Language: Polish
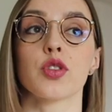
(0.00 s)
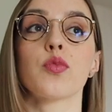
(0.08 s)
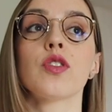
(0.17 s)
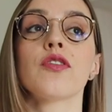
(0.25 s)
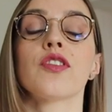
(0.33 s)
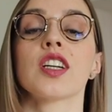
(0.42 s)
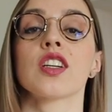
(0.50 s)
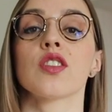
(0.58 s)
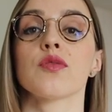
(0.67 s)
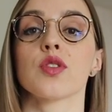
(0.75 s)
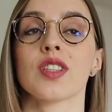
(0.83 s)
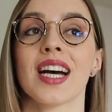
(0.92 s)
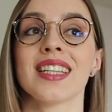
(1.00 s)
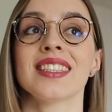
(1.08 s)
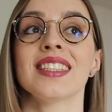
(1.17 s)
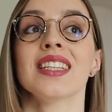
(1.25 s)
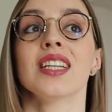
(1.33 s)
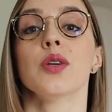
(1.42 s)
to były
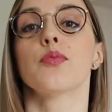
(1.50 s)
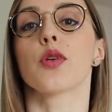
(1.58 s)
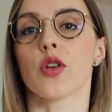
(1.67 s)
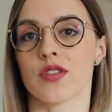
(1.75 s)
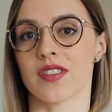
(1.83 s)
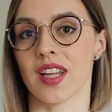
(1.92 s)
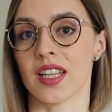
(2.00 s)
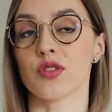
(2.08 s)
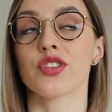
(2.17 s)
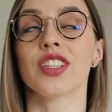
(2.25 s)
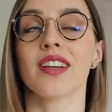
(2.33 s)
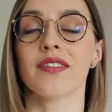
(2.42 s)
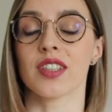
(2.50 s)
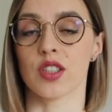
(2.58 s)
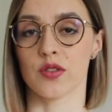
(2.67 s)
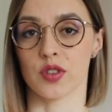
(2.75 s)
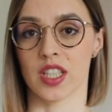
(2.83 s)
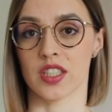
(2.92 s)
węglowodany proste, no nie
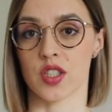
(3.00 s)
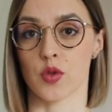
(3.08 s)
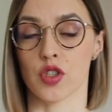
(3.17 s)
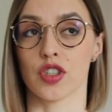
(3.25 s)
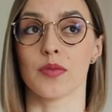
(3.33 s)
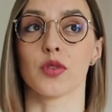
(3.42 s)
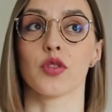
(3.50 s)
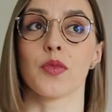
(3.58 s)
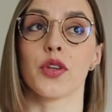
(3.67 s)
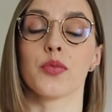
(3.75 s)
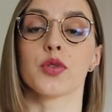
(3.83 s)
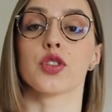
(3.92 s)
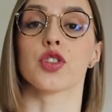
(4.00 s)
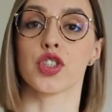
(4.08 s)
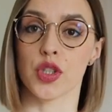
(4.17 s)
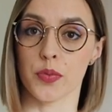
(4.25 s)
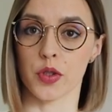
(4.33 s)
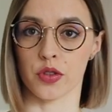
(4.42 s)
węglowodany złożone, bo to mają być
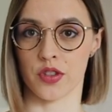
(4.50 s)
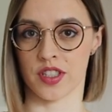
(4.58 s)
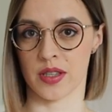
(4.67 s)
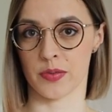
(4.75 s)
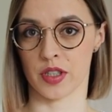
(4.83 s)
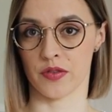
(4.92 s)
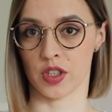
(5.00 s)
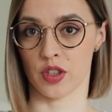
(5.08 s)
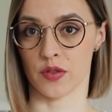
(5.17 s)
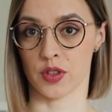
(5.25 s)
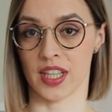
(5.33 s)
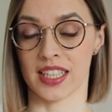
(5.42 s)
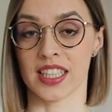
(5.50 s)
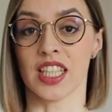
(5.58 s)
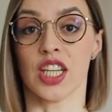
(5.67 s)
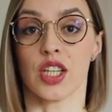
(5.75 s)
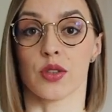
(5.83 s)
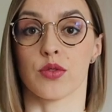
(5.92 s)
szybko dostępne węglowodany,
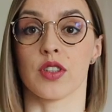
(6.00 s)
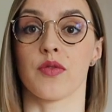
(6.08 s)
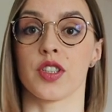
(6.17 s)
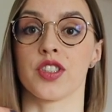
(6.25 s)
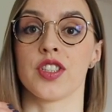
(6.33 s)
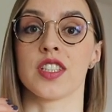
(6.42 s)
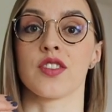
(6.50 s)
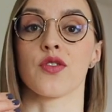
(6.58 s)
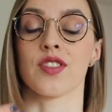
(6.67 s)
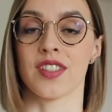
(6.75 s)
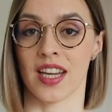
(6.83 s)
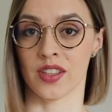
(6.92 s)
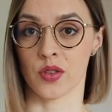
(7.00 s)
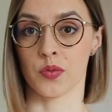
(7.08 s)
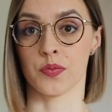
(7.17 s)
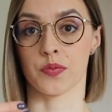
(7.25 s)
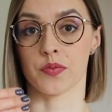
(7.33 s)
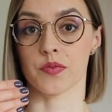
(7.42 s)
które właśnie zostaną
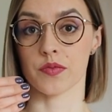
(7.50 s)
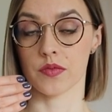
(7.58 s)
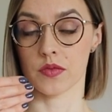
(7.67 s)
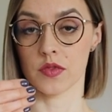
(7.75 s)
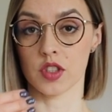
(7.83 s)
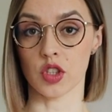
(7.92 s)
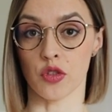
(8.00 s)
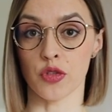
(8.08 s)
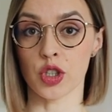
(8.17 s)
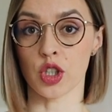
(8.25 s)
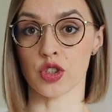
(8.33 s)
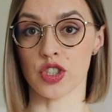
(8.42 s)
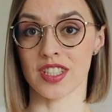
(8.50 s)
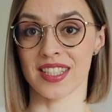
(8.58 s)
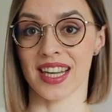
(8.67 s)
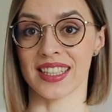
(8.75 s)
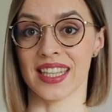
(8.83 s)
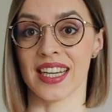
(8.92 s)

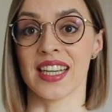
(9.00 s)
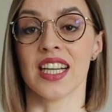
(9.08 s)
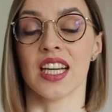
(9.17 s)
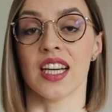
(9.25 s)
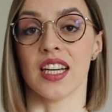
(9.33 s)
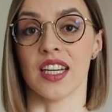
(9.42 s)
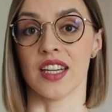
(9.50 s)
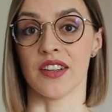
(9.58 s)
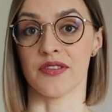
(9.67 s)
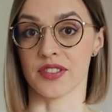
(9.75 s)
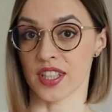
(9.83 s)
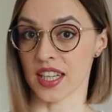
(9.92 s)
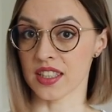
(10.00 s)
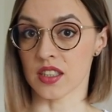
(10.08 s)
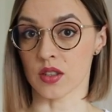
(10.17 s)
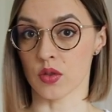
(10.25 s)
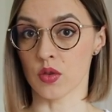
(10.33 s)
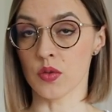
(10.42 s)
wykorzystane e, w
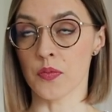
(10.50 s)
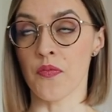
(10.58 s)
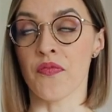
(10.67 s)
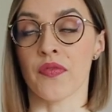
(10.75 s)
treningu